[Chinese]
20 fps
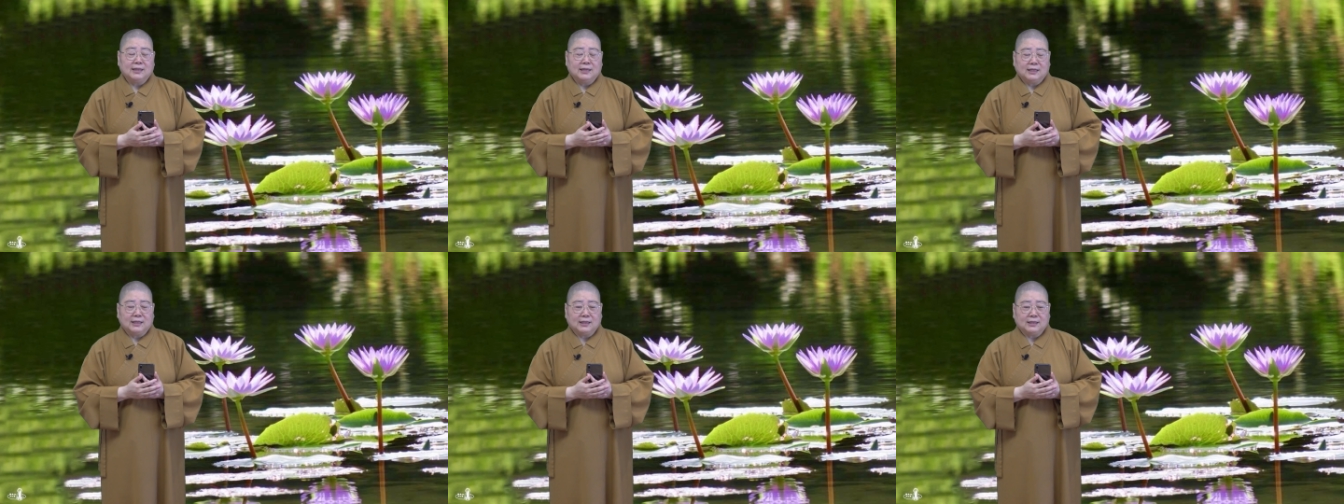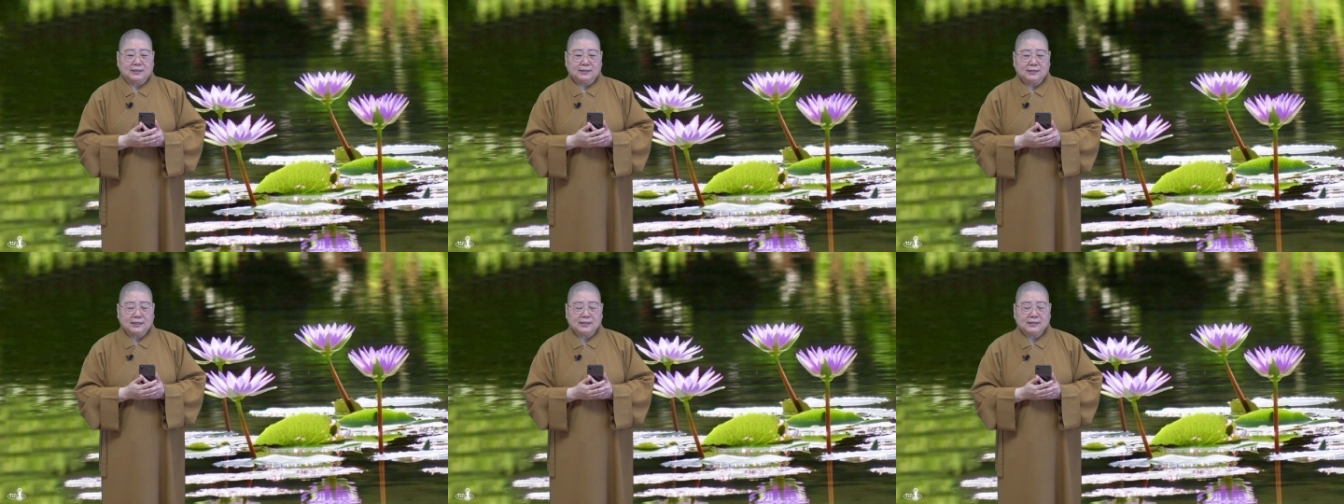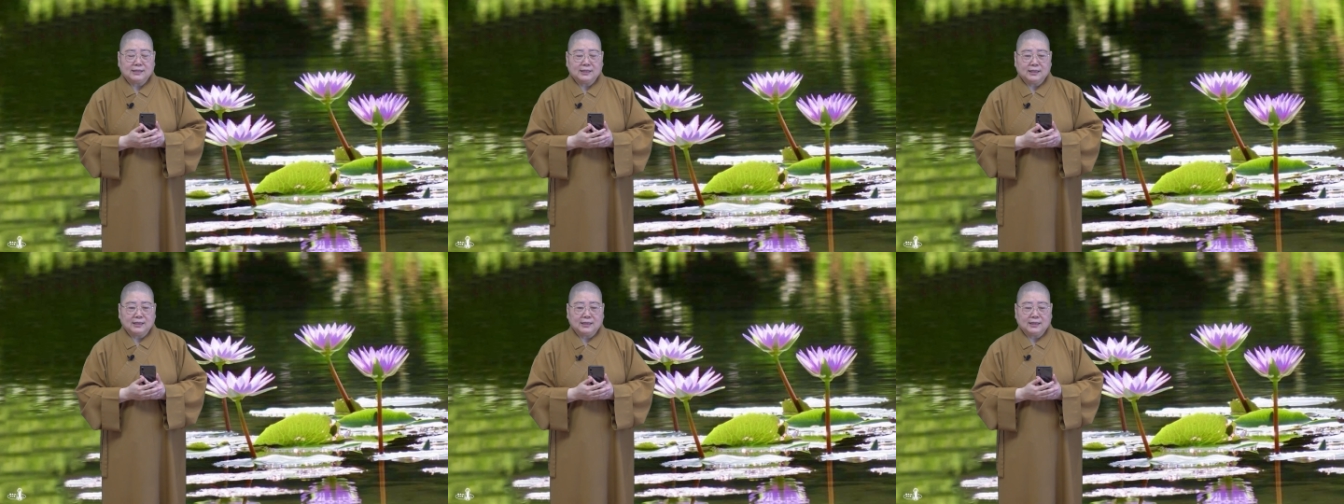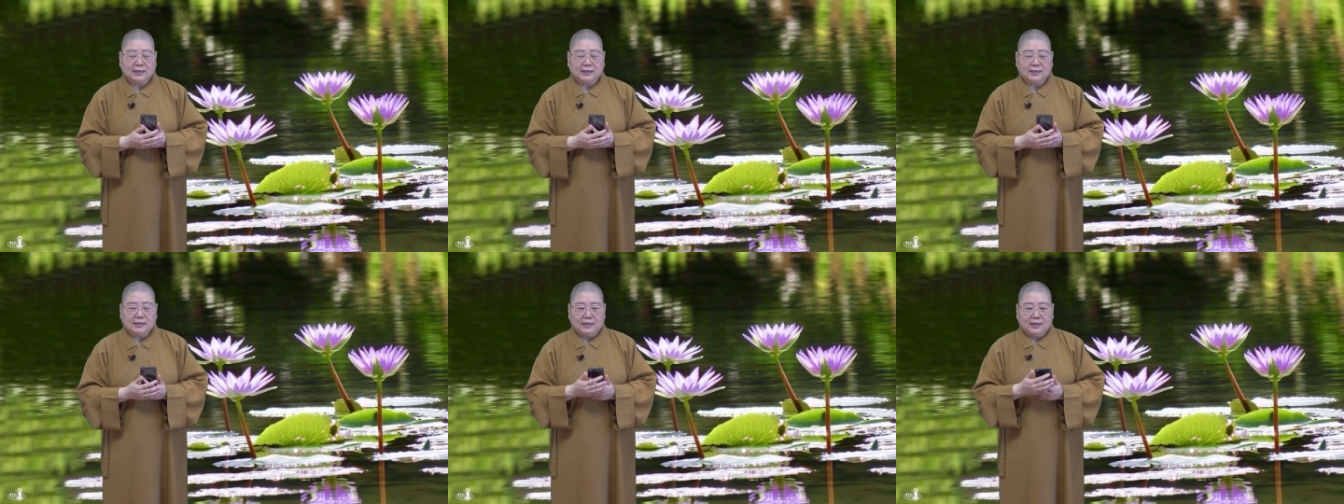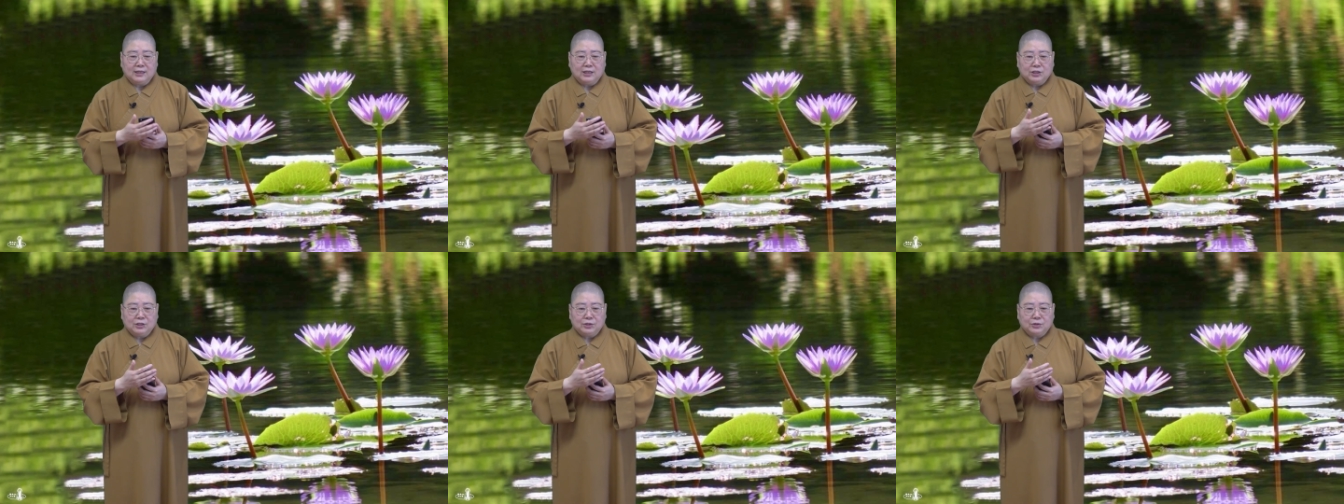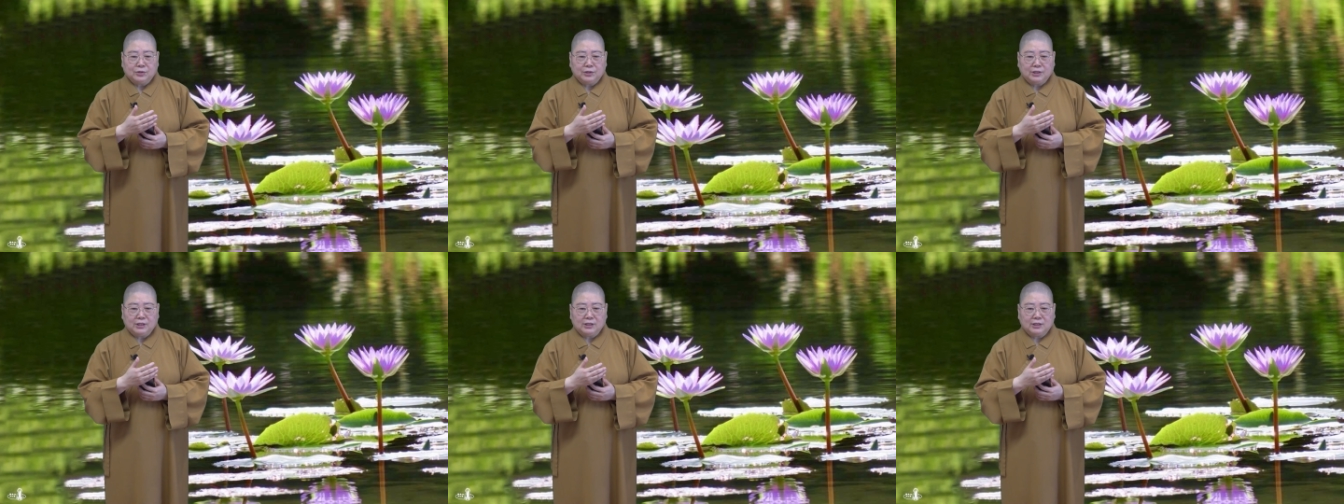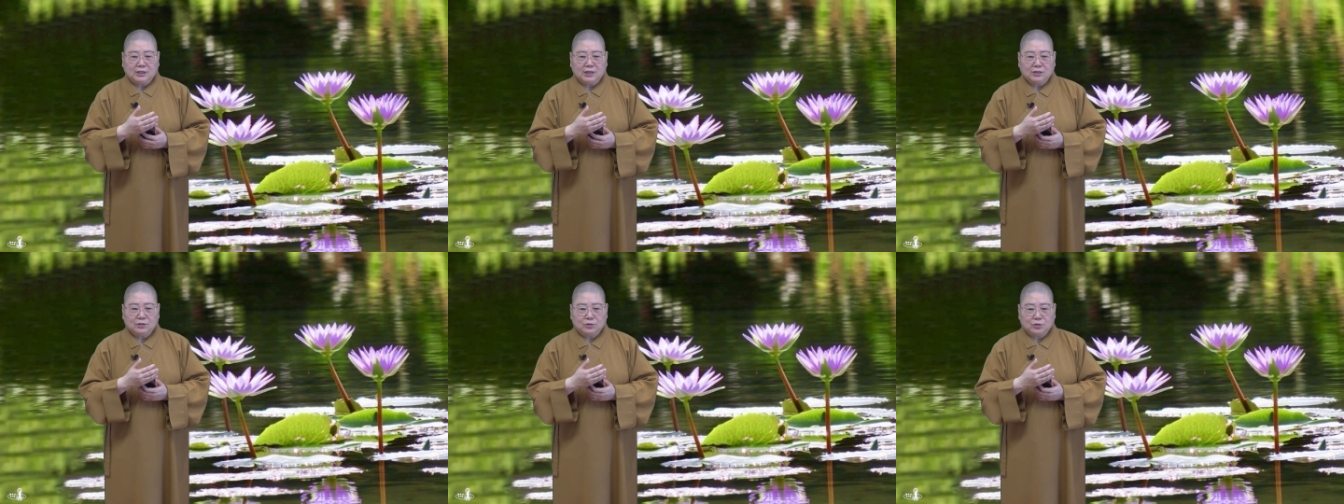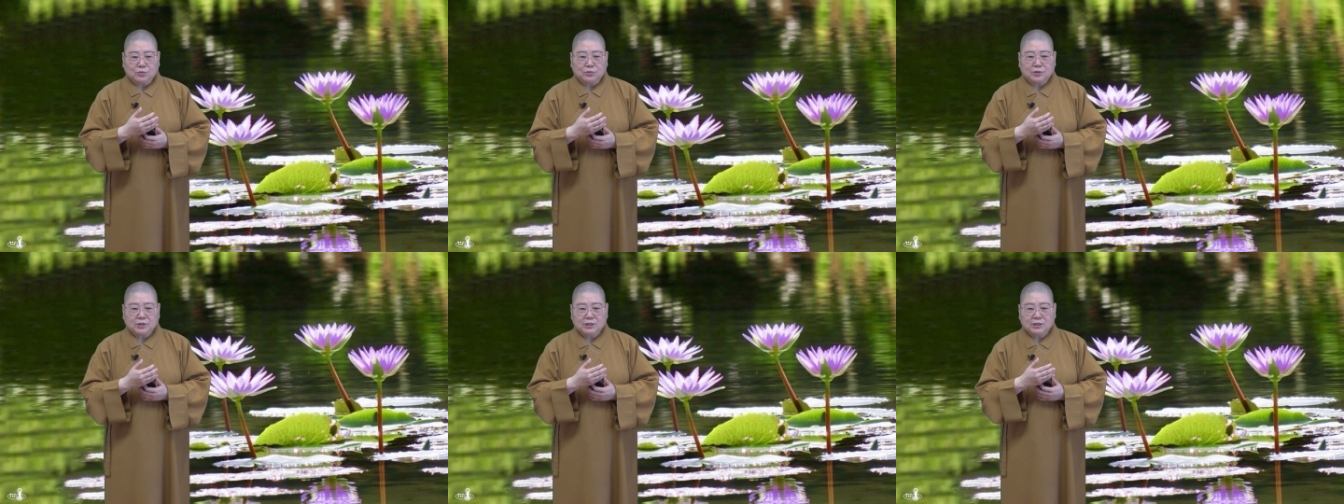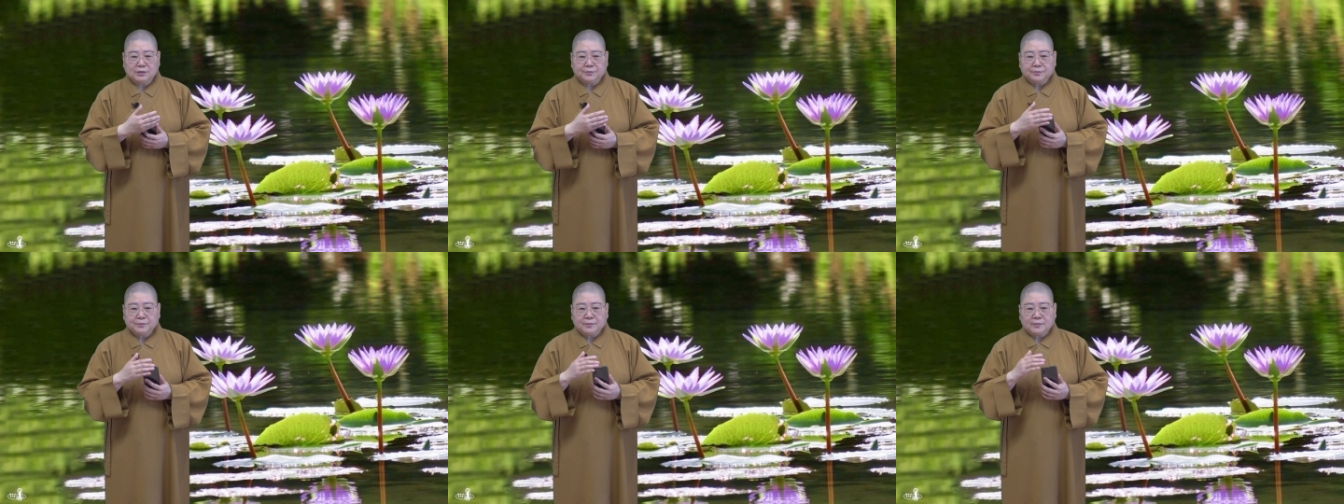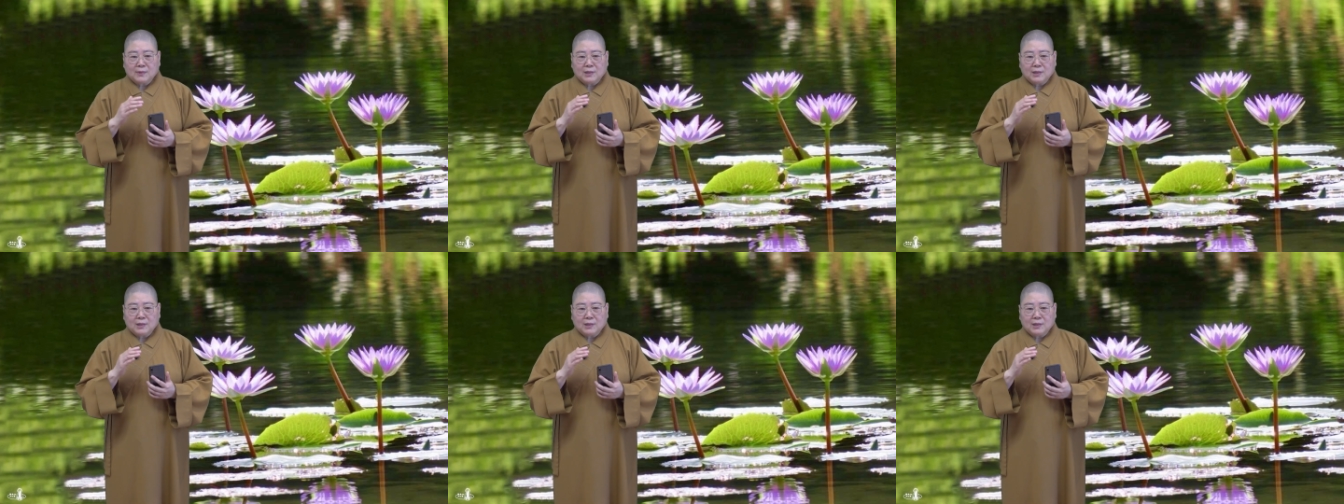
啊、呃、这些、呃，所以他总是